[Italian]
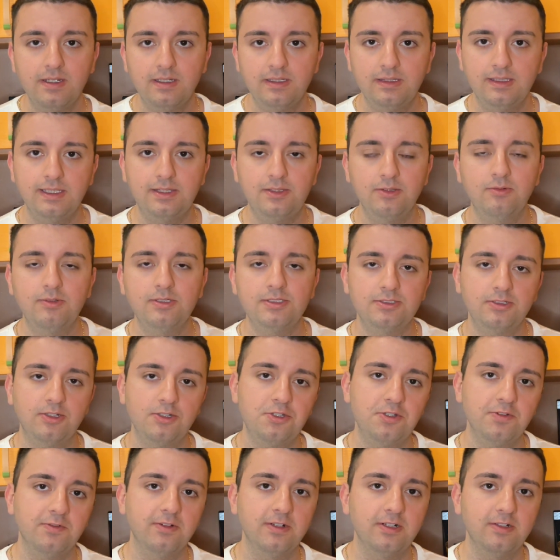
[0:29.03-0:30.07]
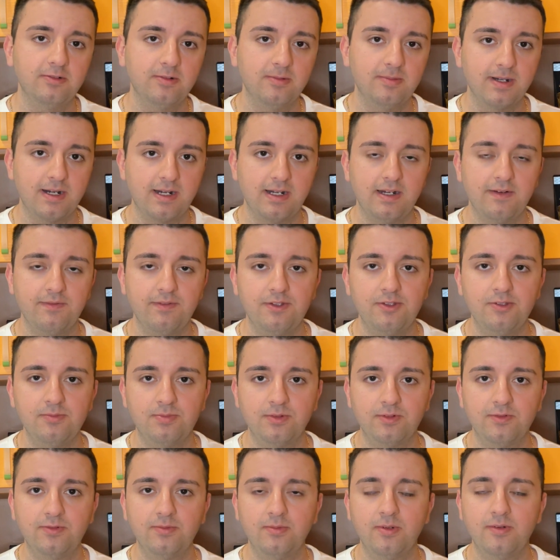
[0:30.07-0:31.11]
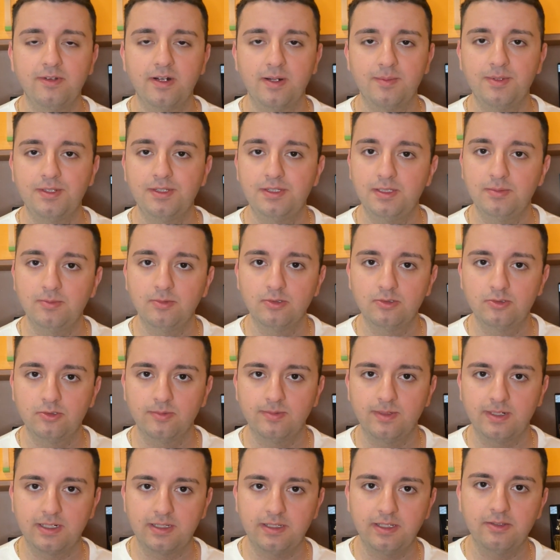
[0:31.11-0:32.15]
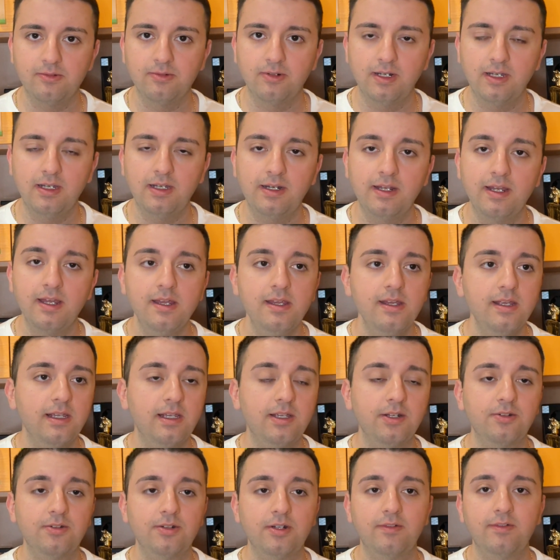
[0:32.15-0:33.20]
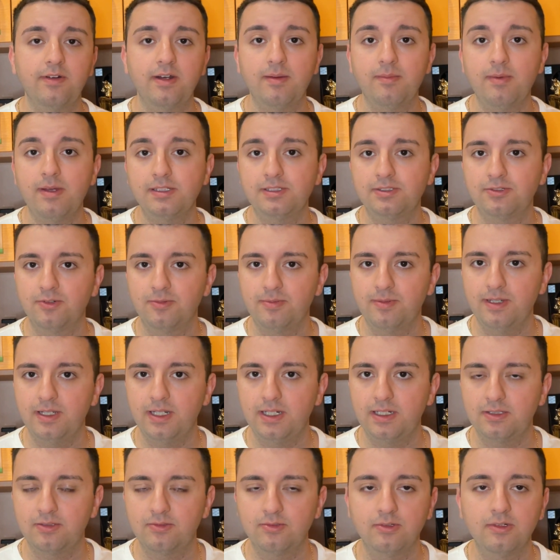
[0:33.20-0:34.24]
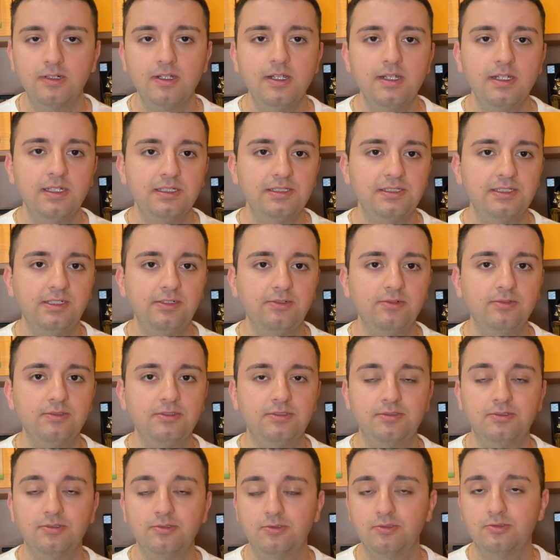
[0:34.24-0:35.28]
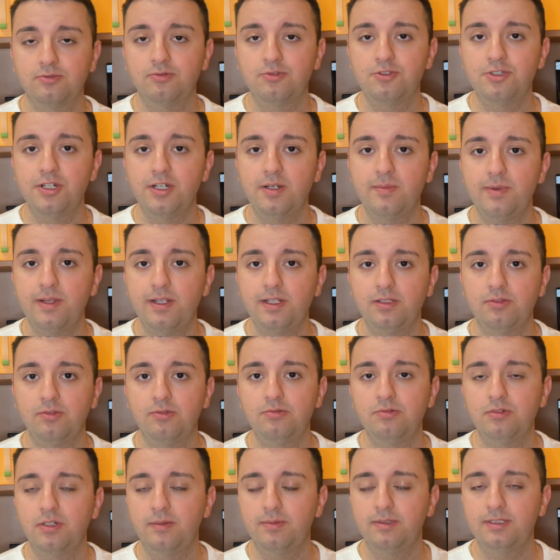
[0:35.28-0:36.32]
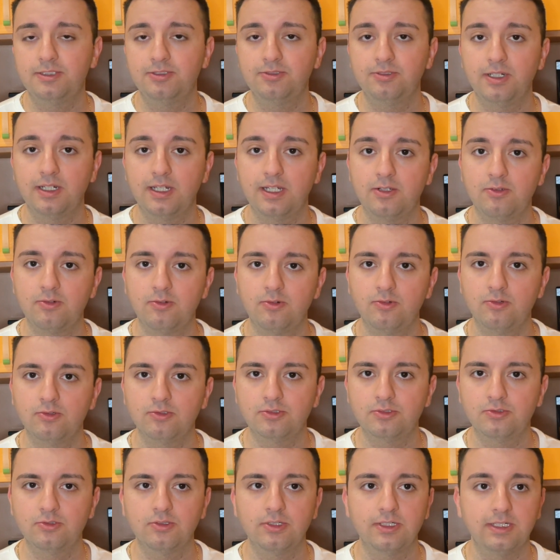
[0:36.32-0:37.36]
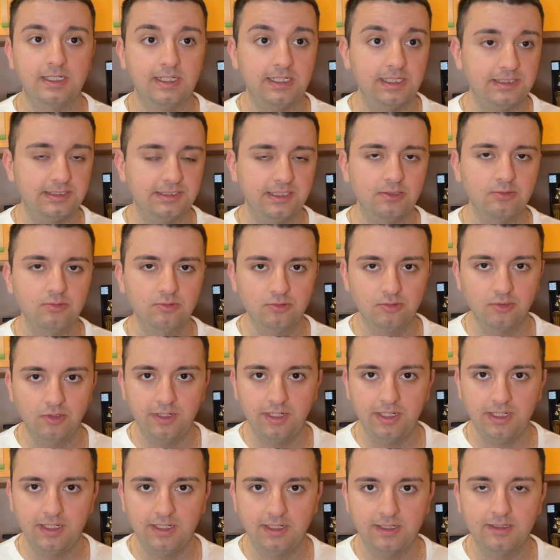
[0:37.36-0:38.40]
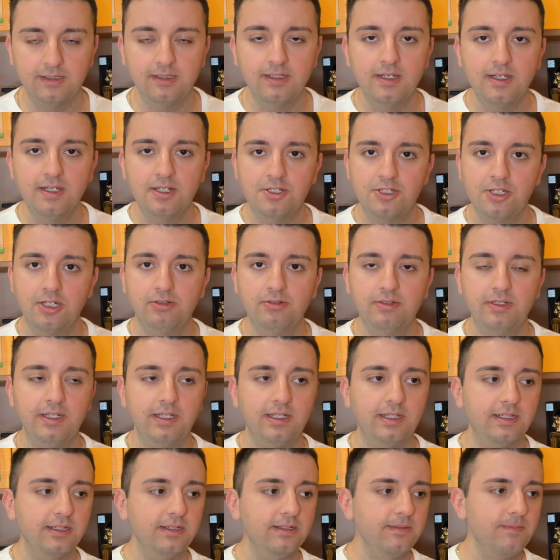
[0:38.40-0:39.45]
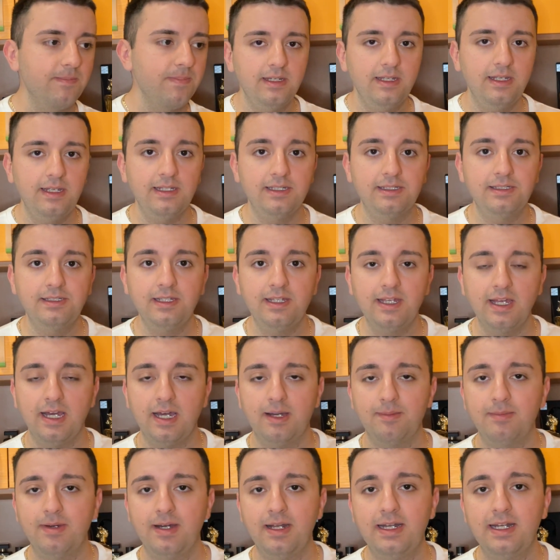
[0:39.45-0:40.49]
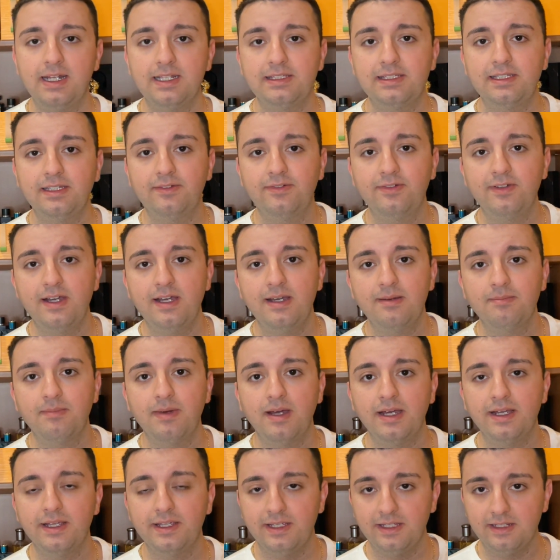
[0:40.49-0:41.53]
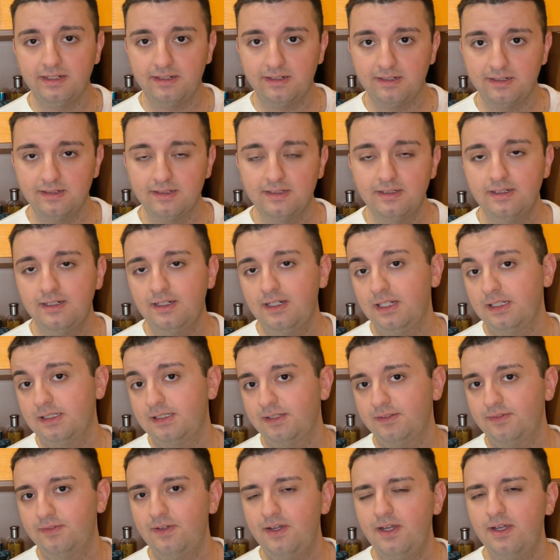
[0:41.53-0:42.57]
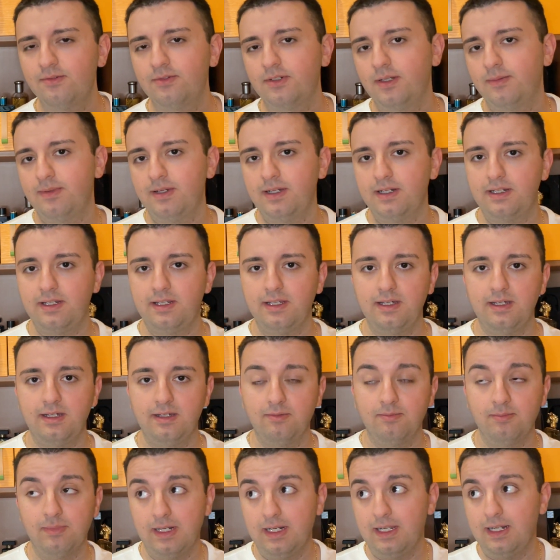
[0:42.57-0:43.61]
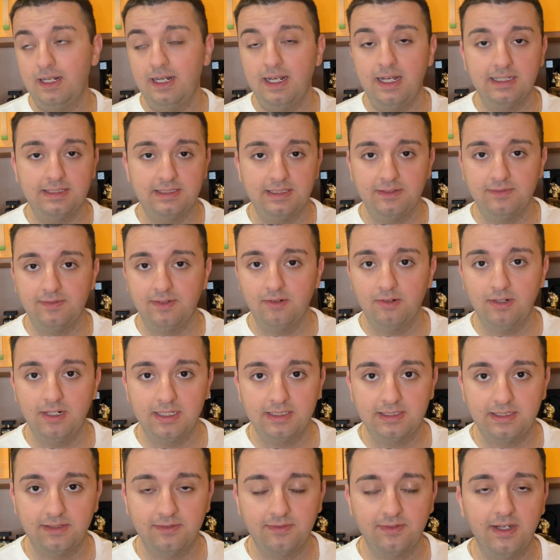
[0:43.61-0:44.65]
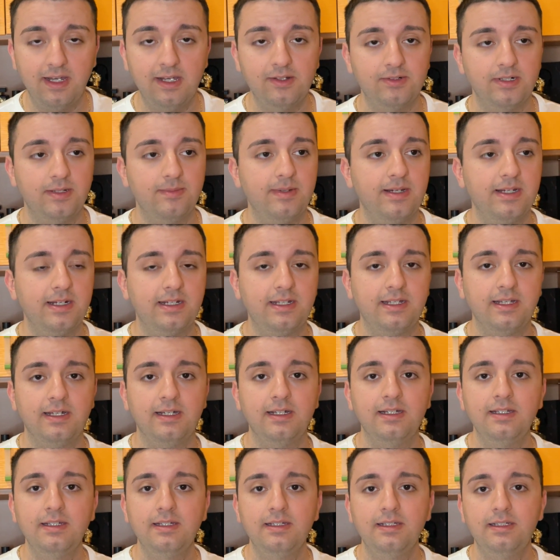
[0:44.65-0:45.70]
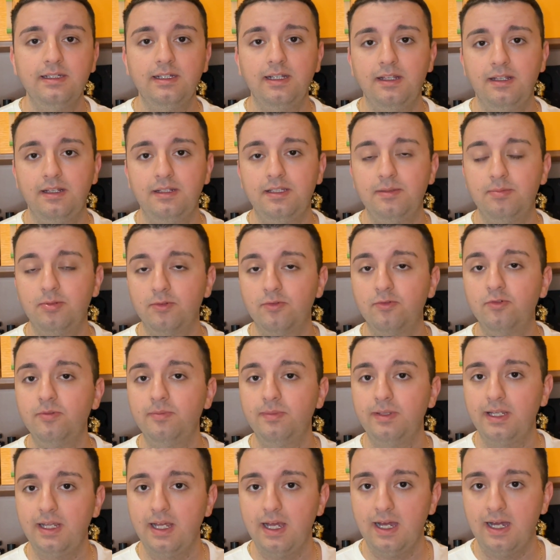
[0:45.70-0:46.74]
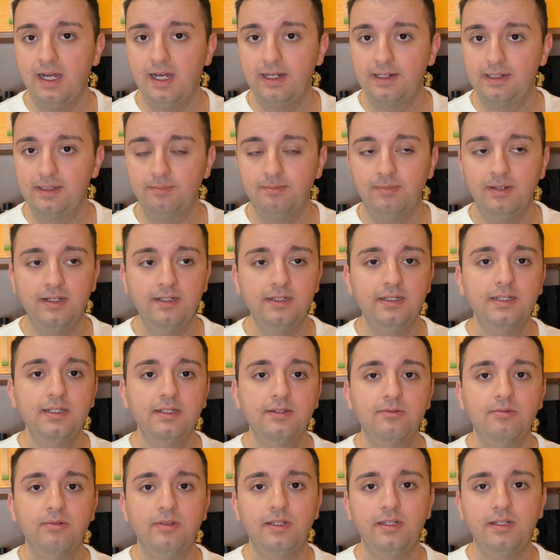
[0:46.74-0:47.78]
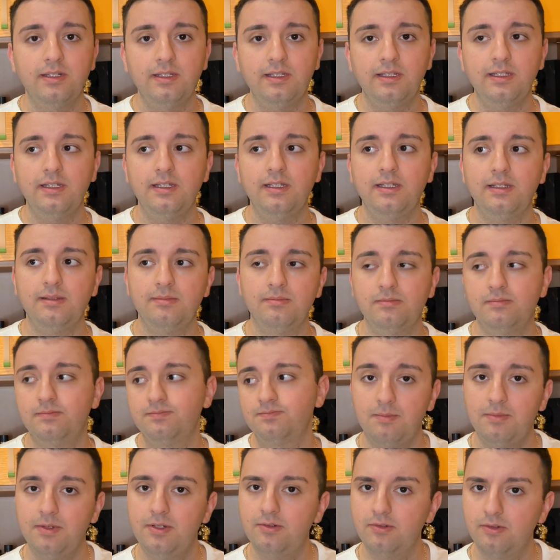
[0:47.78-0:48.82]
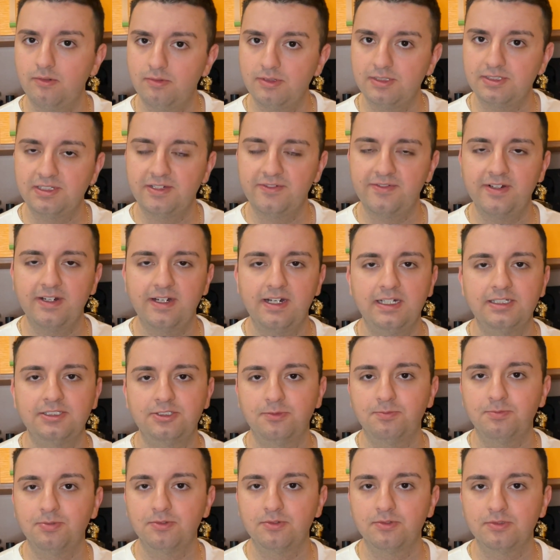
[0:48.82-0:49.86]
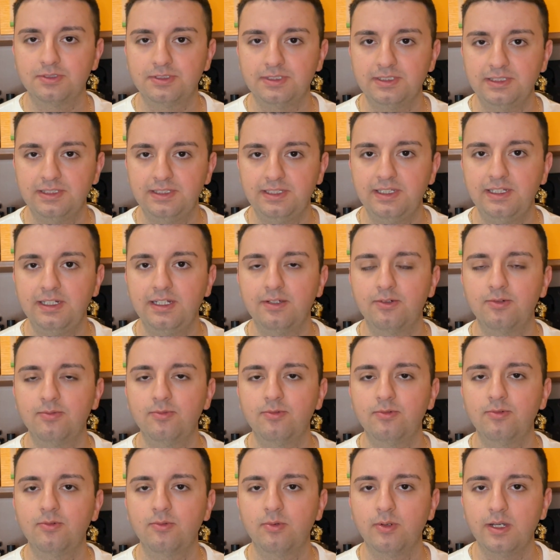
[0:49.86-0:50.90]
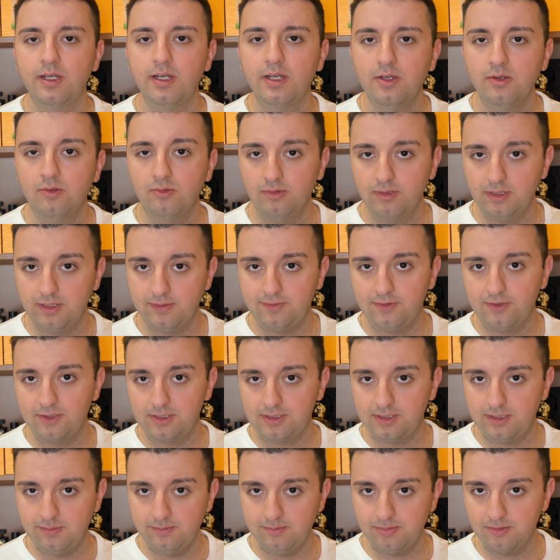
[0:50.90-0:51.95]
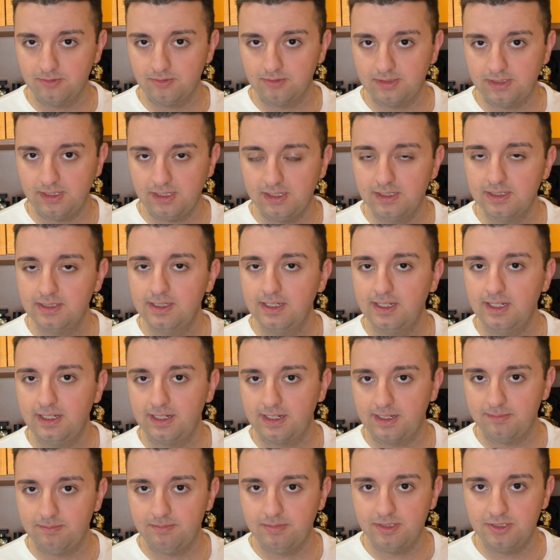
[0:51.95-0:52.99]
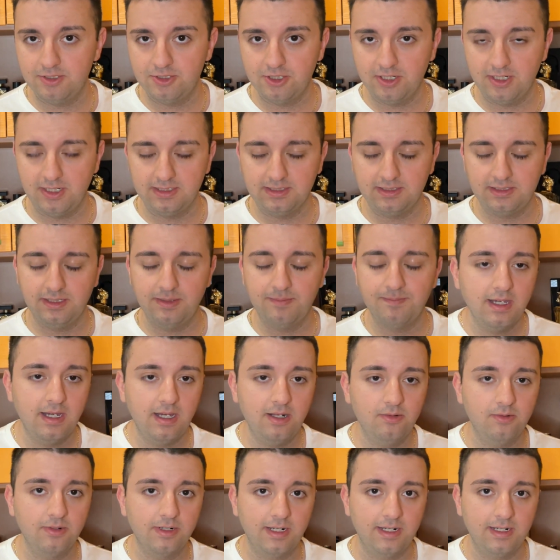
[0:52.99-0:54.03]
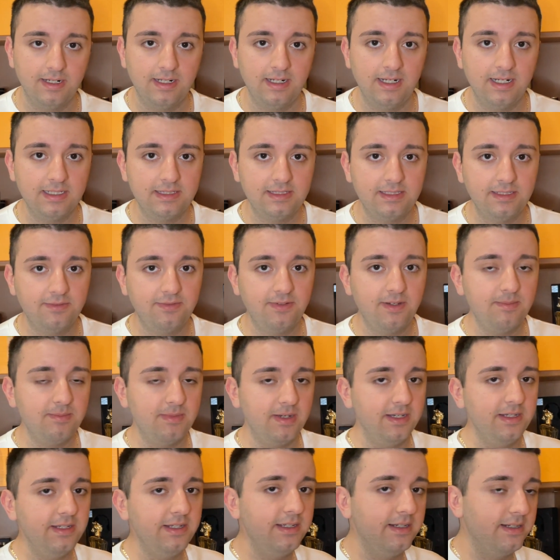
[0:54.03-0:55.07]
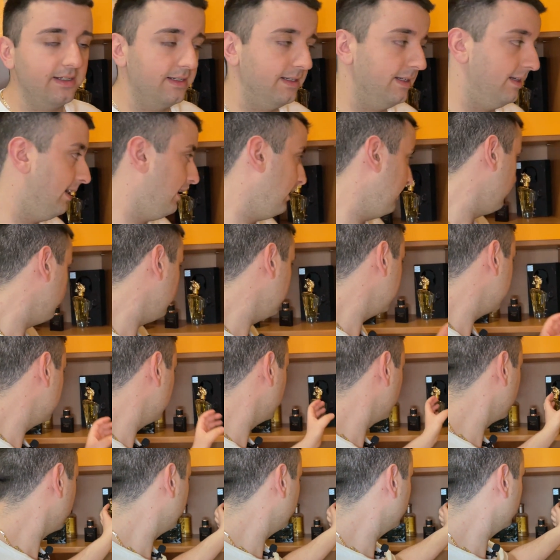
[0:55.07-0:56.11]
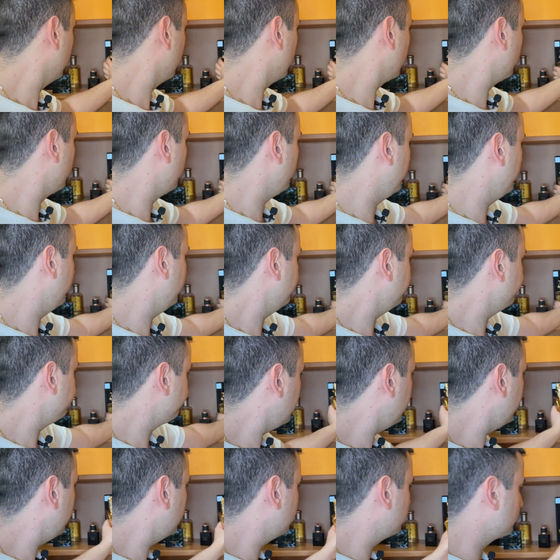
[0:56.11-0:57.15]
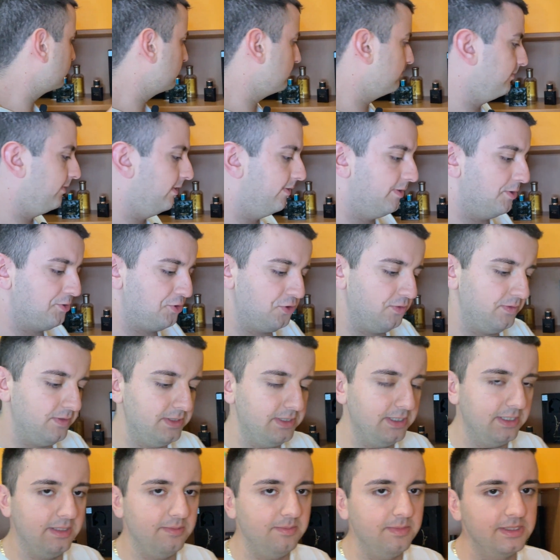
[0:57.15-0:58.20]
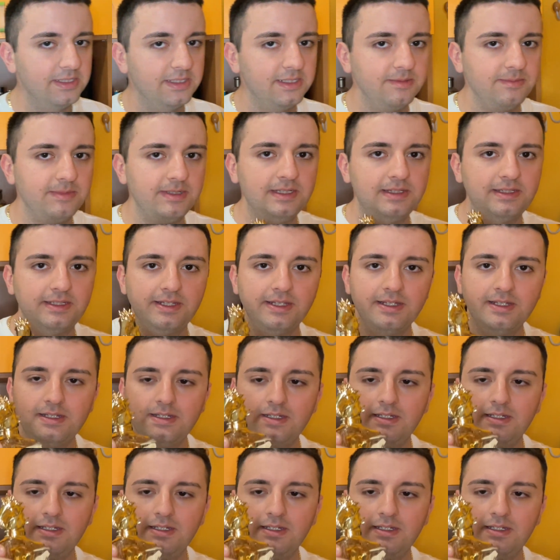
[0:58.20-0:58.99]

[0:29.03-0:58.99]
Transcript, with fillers: Detto questo oggi volevo parlarvi di un profumo veramente molto particolare che non avrei mai scoperto se non sotto suggerimento di una persona che conosco e che saluto Nick, ciao Nick, e si chiama Lattafa Mahir. Lattafa è una marca, ma Lattafa o Lattafa è una marca eh, di profumi araba, quindi almeno in questa fragranza ho potuto sentire comunque una forte impronta arabeggiante. Allora, Lattafa Mahir è questo profumo qui io vi faccio vedere immediatamente